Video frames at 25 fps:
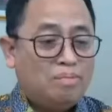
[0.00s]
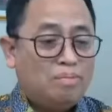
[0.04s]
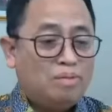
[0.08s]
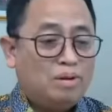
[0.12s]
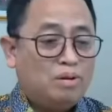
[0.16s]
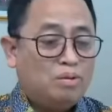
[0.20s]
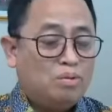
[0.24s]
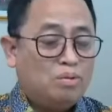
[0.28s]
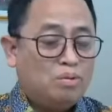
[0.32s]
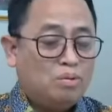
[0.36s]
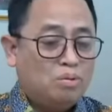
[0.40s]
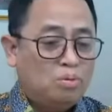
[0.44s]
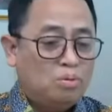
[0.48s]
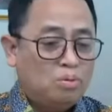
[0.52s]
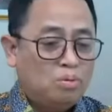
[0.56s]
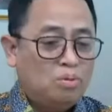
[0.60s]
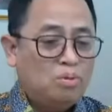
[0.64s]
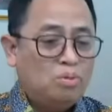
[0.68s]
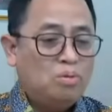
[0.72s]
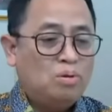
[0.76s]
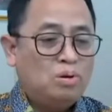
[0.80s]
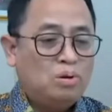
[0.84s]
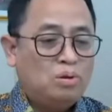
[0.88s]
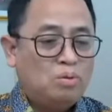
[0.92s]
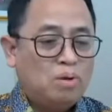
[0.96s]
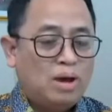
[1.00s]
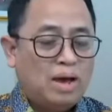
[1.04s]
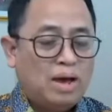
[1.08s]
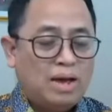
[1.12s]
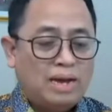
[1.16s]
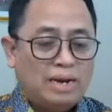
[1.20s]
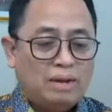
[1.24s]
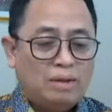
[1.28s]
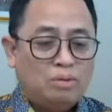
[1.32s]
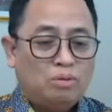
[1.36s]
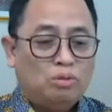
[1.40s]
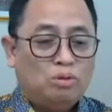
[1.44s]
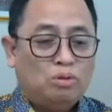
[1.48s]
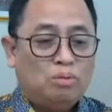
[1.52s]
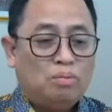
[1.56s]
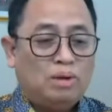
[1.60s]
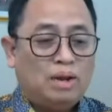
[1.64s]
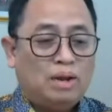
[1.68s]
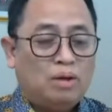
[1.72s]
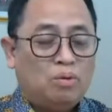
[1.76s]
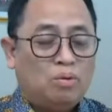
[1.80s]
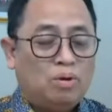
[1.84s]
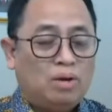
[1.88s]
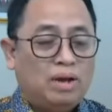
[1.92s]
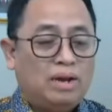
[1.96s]
menunggu dua hari untuk
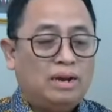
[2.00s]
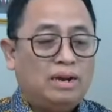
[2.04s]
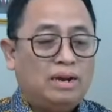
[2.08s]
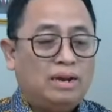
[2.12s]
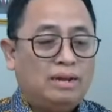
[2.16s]
melakukan